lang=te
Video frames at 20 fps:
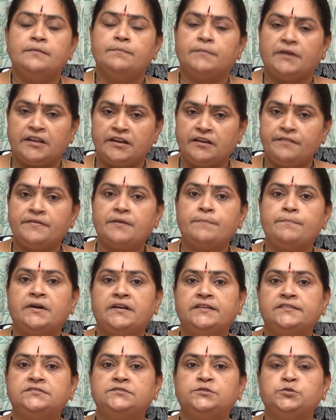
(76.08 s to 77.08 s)
మనల్ని
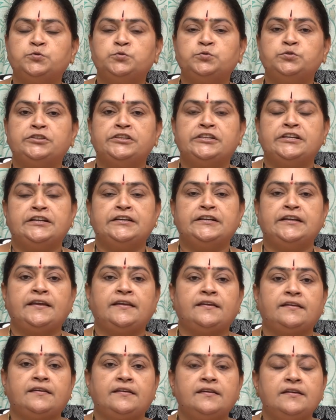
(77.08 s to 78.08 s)
వెంబడిస్తూ ఉంది అంటే
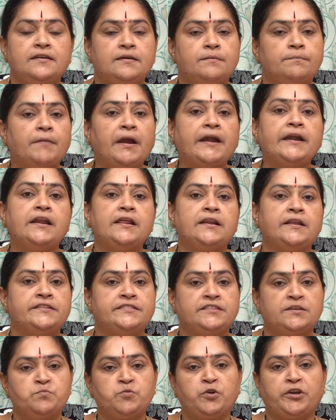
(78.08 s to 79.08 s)

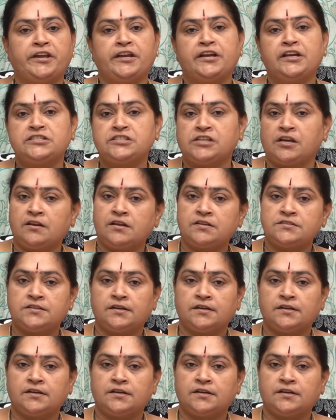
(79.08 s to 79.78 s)
మహిళలైతే ముఖ్యంగా చాలా